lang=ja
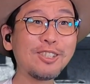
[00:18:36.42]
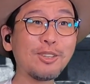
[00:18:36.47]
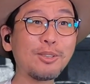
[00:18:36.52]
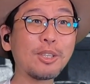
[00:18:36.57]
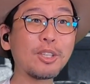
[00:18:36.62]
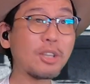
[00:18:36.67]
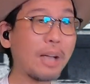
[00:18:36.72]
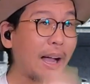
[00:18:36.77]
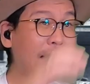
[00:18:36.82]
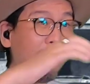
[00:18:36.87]
そう
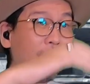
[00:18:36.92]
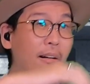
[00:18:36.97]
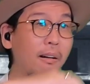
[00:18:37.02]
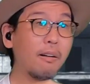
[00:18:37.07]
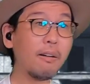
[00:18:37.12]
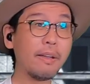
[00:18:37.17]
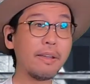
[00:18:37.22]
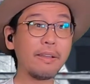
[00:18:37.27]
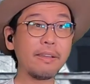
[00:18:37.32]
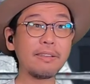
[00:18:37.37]
です。あ
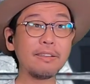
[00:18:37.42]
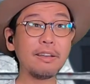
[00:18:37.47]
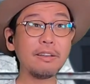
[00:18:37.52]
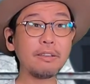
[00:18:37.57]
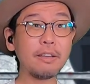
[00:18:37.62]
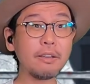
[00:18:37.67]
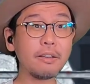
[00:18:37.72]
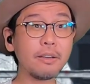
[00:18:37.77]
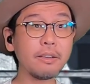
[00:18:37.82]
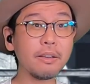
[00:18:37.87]
あいや
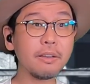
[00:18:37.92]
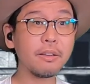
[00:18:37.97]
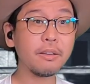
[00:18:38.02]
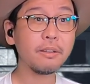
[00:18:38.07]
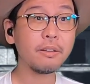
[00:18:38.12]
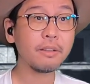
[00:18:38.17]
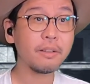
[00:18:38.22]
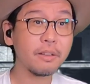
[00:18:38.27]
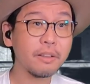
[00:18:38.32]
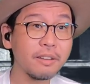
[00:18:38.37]
いやいやいやいや
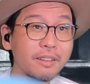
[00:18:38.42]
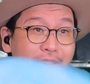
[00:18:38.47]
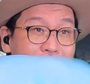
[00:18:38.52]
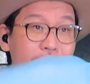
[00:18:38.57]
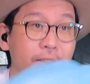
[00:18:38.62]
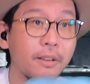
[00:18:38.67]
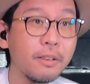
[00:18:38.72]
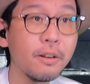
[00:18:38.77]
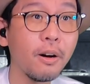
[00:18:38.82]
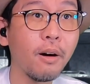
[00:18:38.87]
いやいや
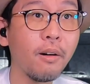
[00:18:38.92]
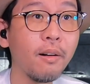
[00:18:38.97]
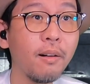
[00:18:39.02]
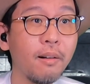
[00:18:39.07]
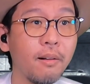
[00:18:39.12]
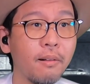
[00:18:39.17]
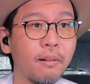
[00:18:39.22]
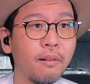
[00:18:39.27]
いやいや